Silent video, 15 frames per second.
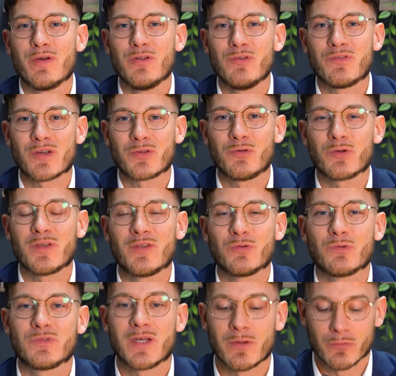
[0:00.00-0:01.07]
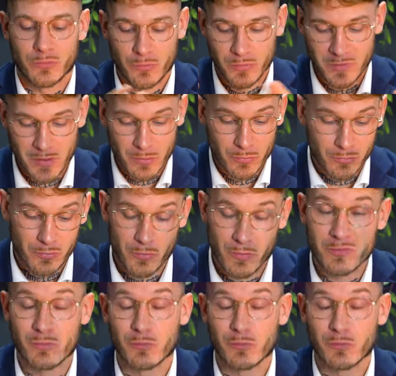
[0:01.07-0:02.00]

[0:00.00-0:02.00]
manufactures qui sont talentueuses, et là en l'occurrence